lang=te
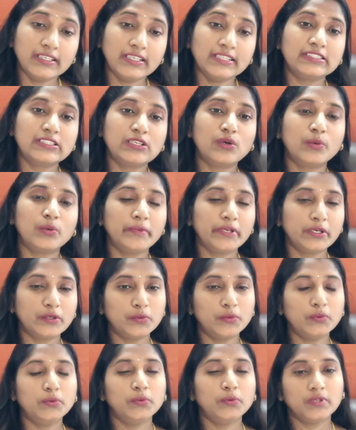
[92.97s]
ఆ టెస్ట్లో
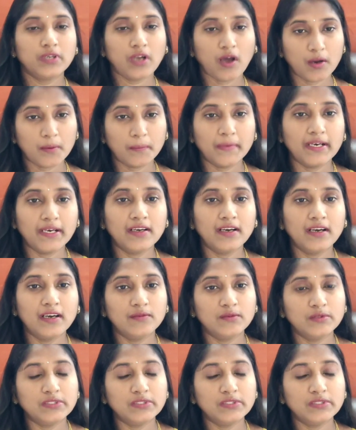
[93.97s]
మీకు నార్మల్గా